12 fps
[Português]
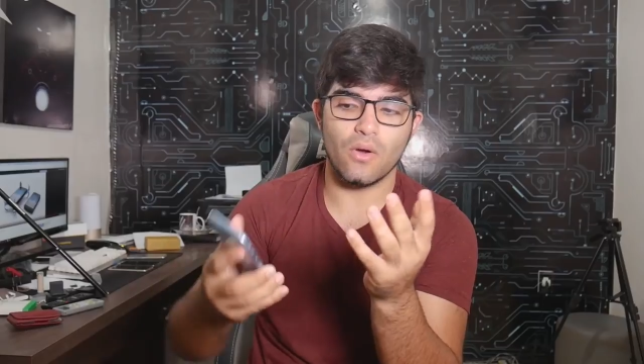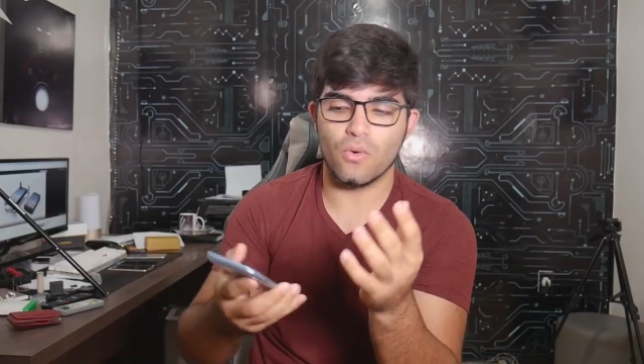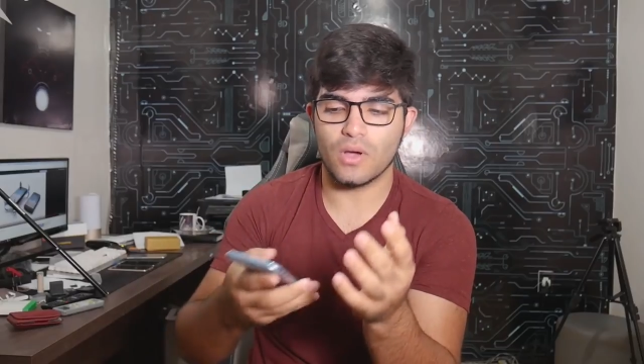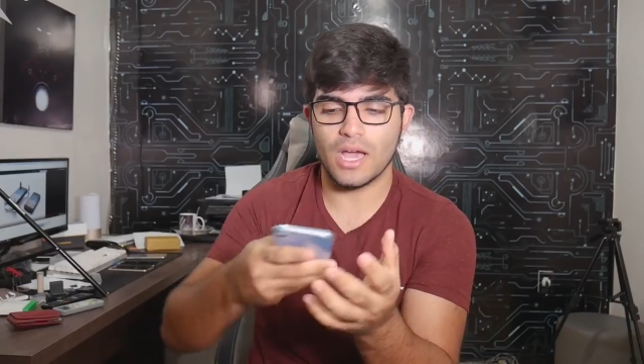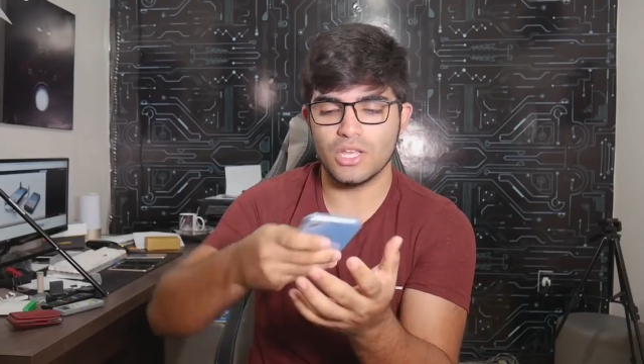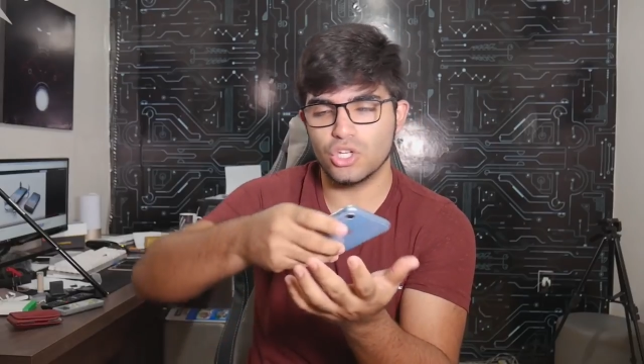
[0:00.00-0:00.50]

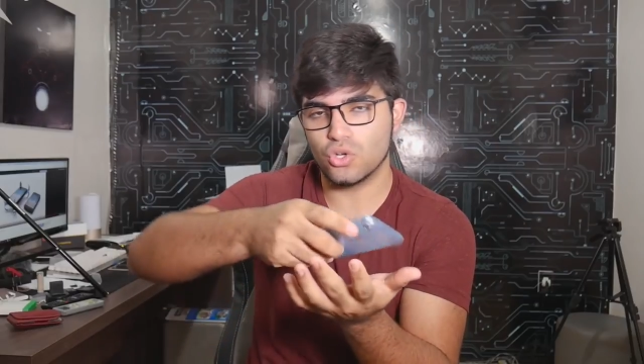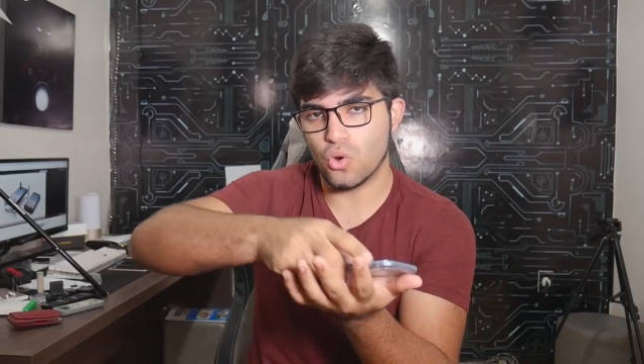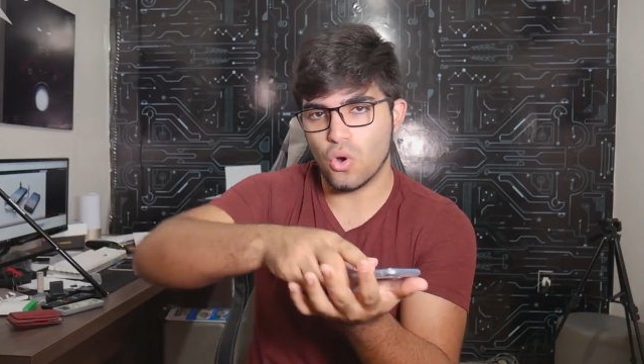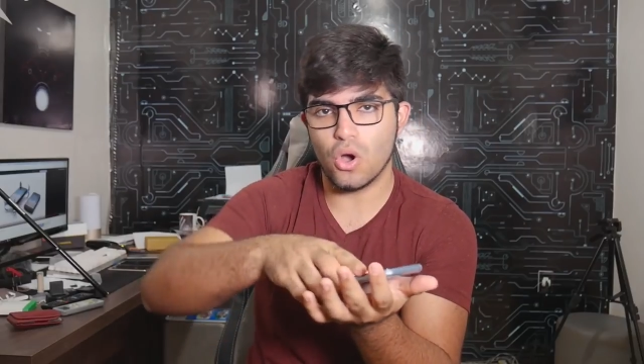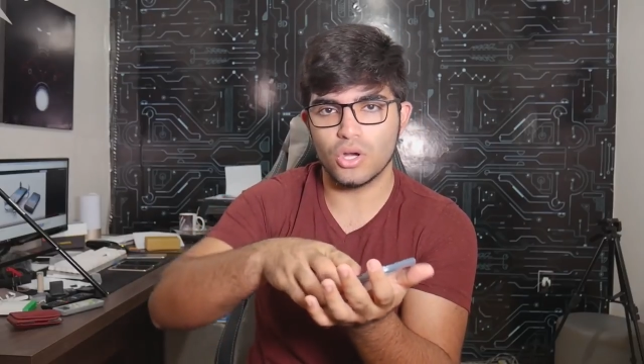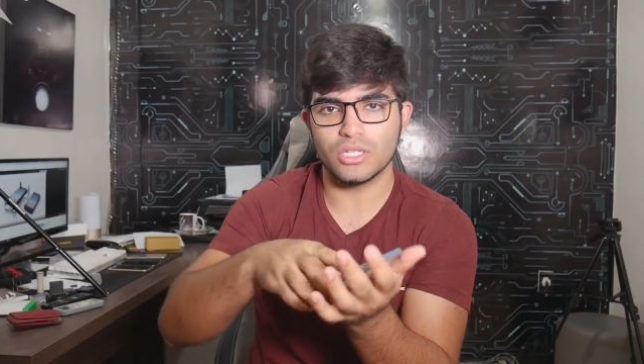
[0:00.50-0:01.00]
Ou cai de
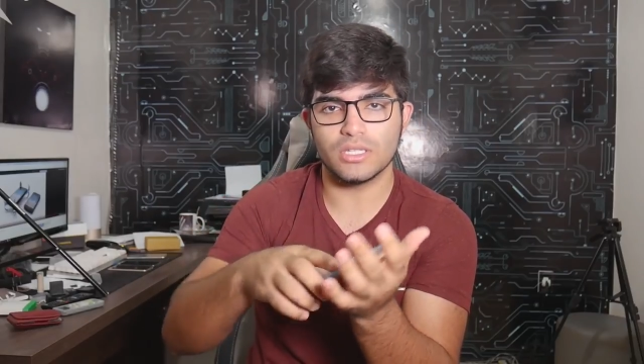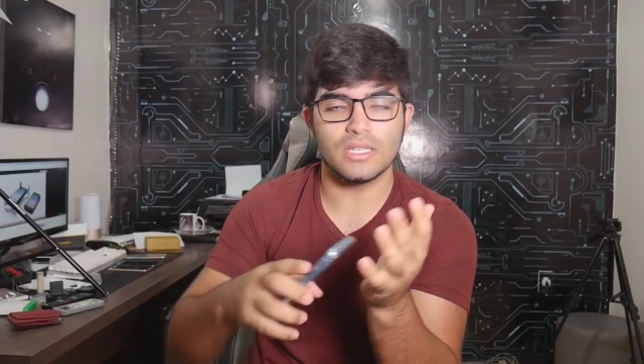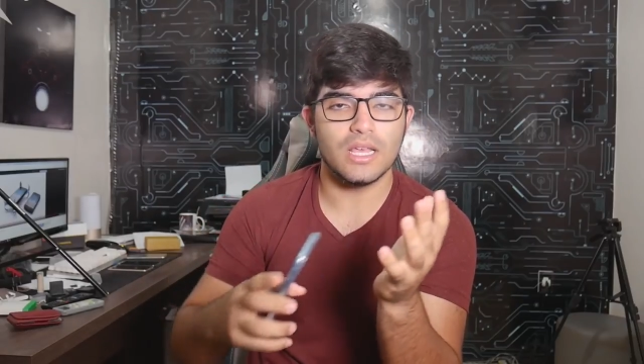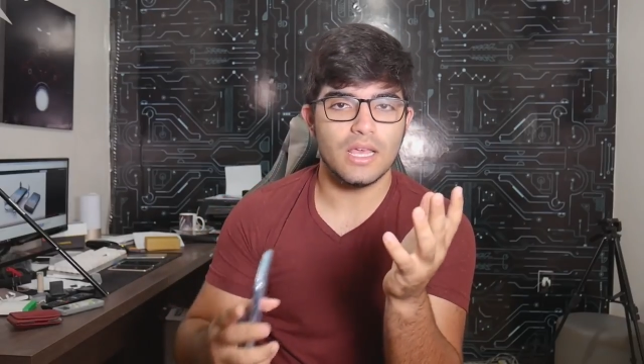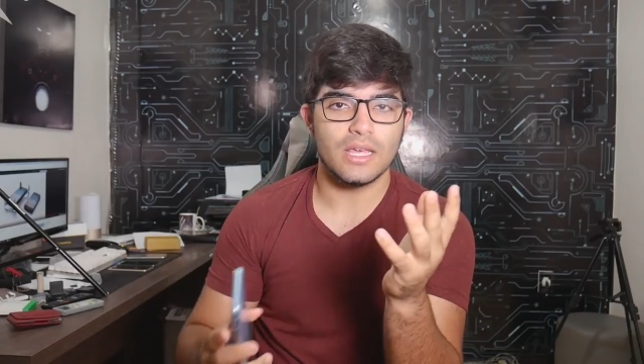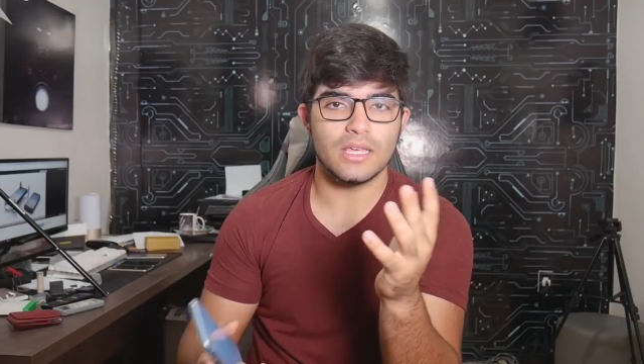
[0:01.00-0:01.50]

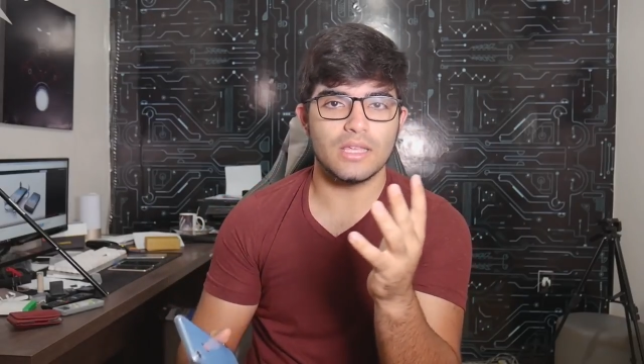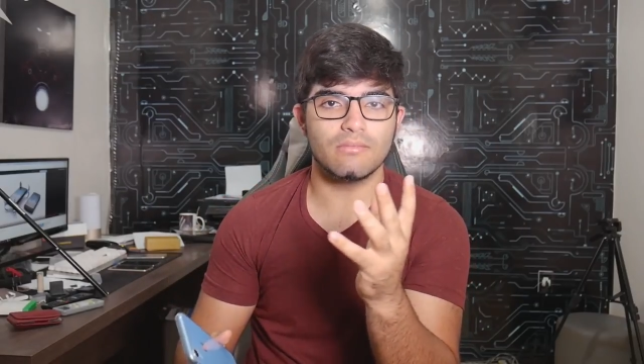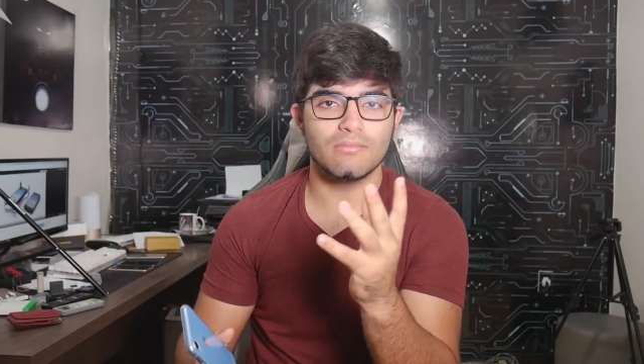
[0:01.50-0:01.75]
costas e